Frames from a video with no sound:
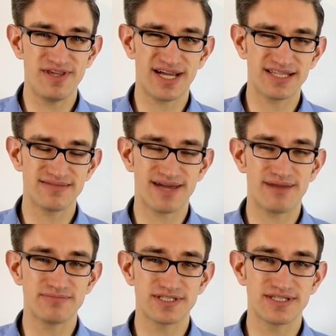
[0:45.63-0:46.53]
wie hatten,
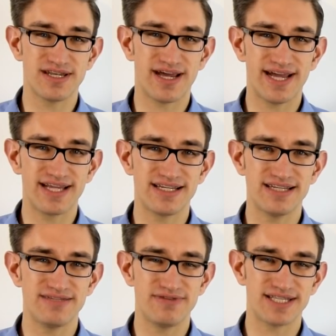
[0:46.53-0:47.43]
haben sich denn eigentlich,